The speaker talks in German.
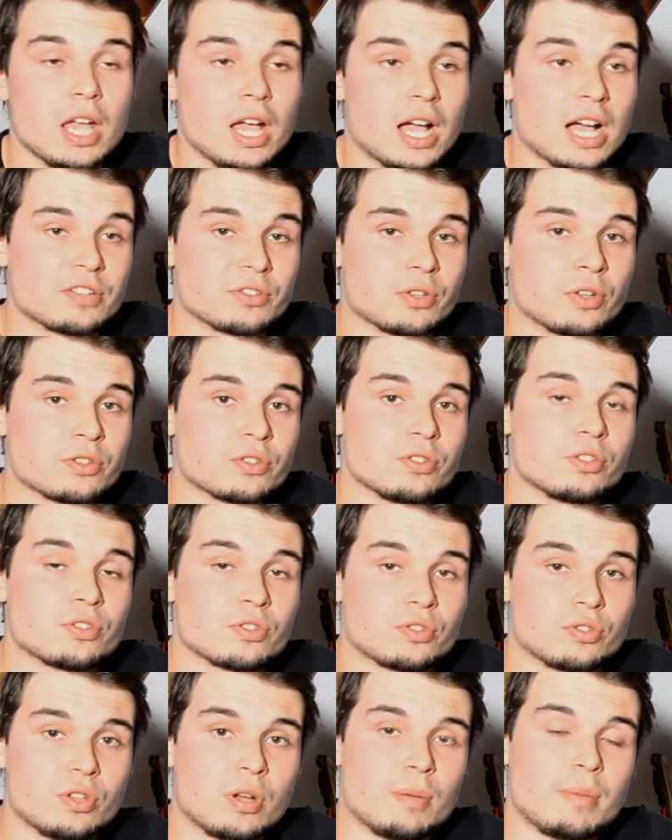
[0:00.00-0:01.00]
Ansonsten ist
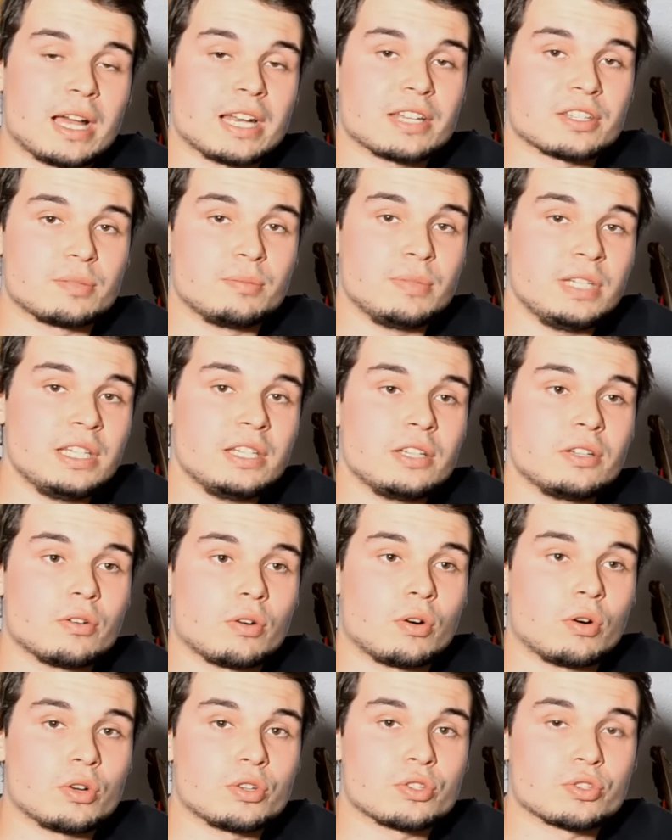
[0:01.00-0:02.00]
es ein normales
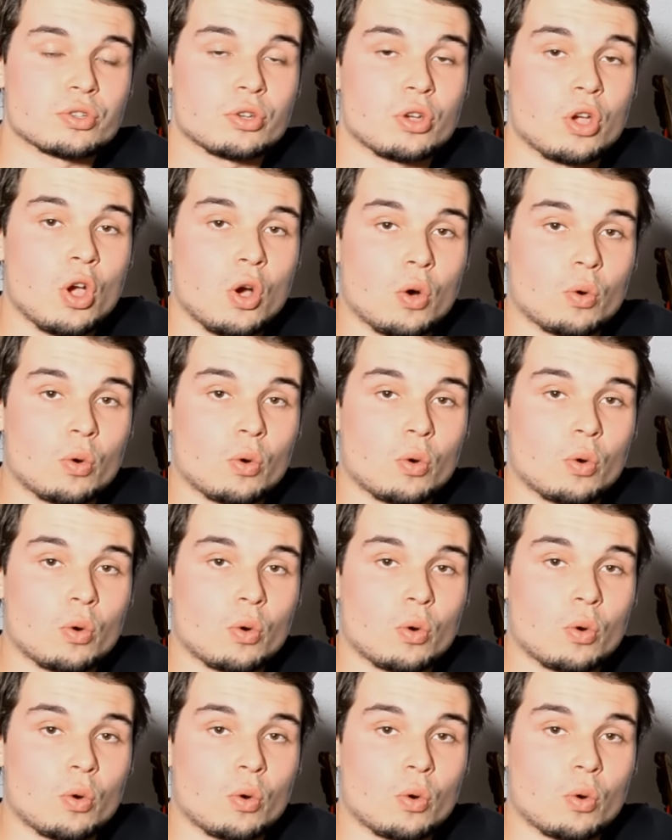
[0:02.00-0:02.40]
MIDI-Gehäuse